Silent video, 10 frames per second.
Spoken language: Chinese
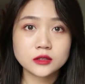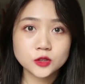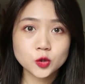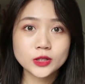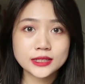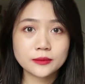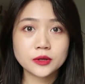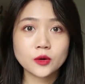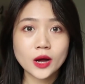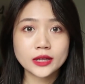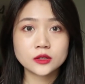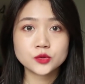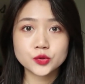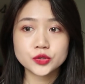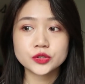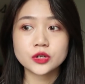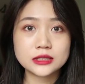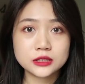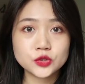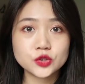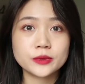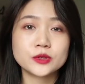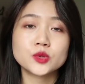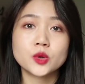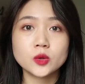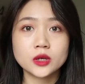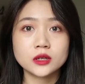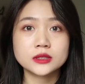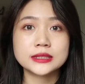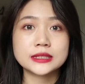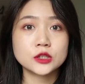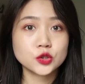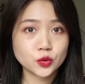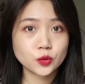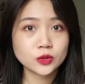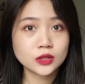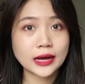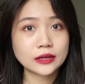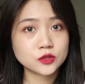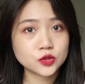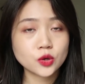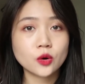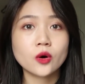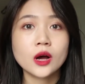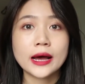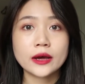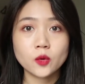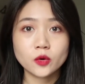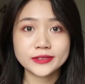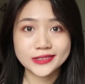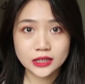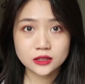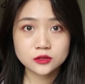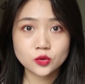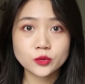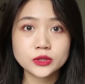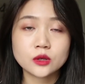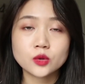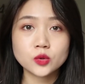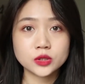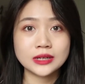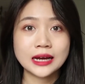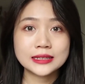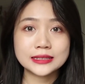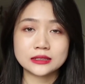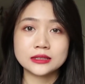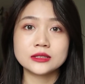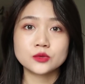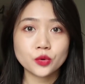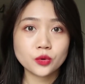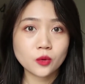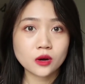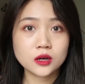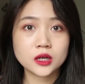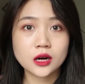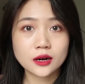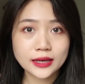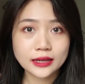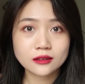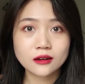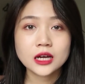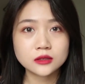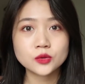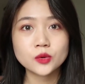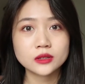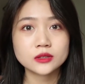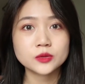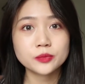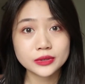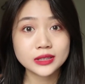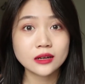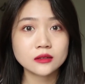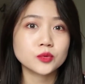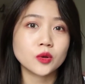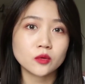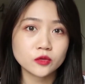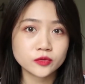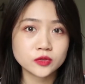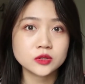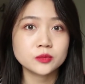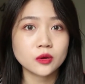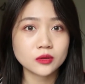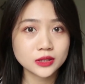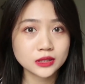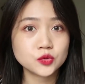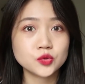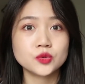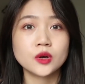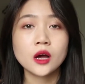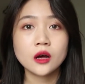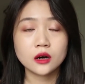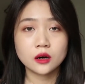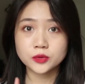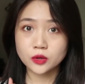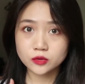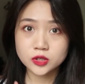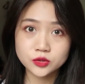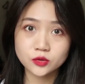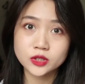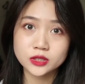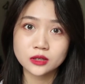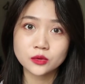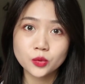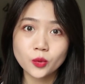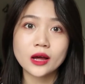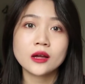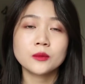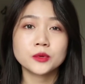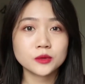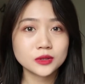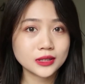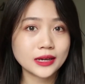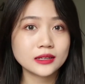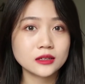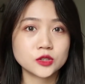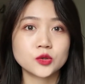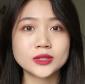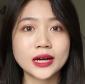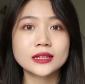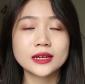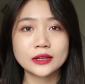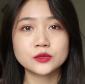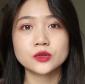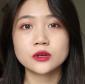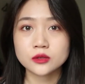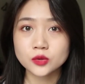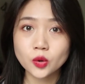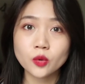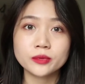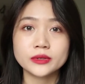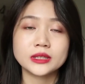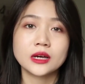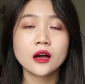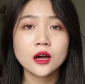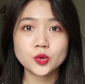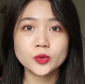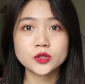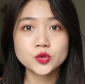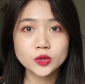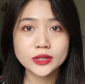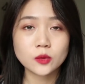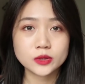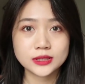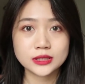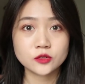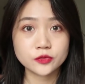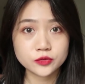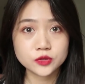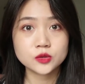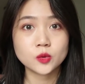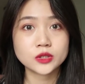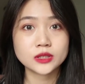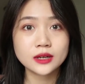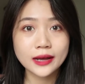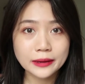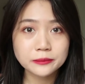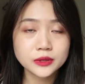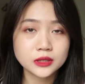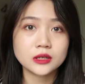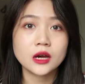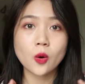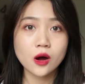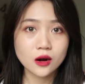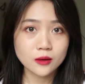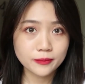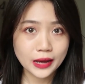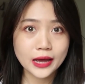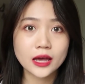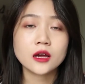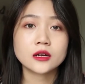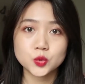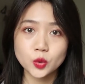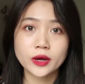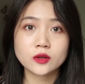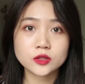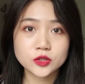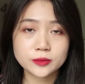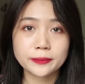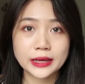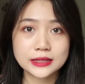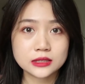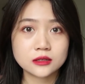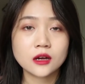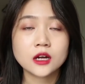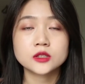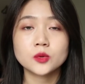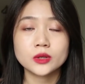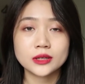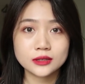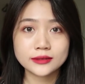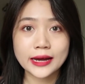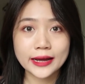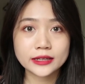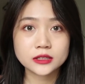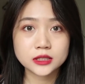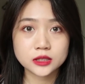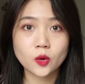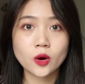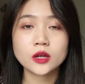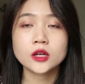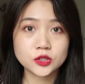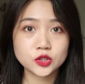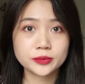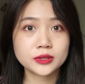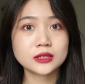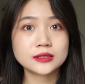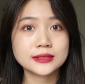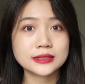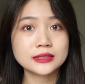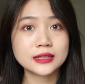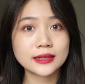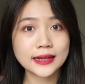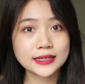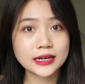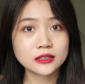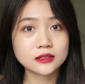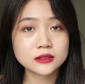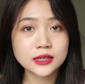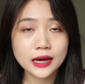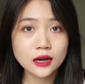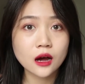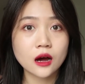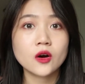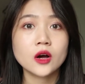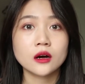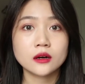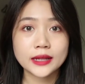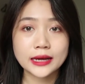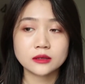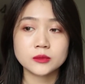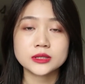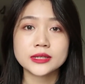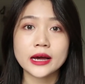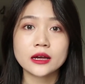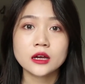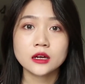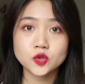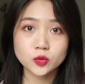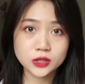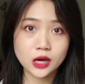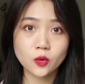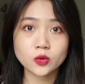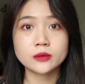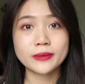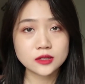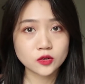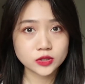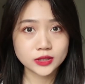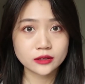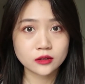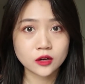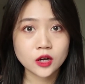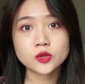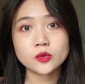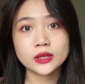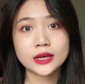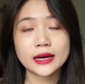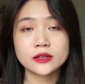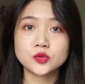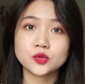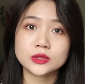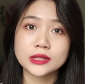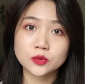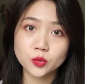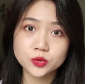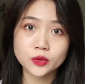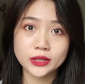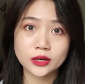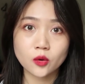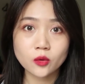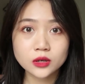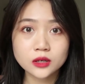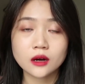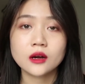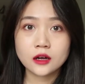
啊，那说在前面的话呢，就是这一期视频所有的这些使用的感受，还有我分享的东西呢，都是仅仅对于我个人而言的，每个人都可能是不一样的，不同的肤质、不同的地区，啊，不同的使用时间段、不同的年龄，使用下来的感觉可能都不一样。所以说我先说一下我自己的肤质，我是一个干皮，黄二白，坐标呢是北京，这是我的一个大概的情况。这期视频呢也是仅仅给大家一个参考啊，那你们在种草或者拔草之前呢，都应该去再多做一点功课。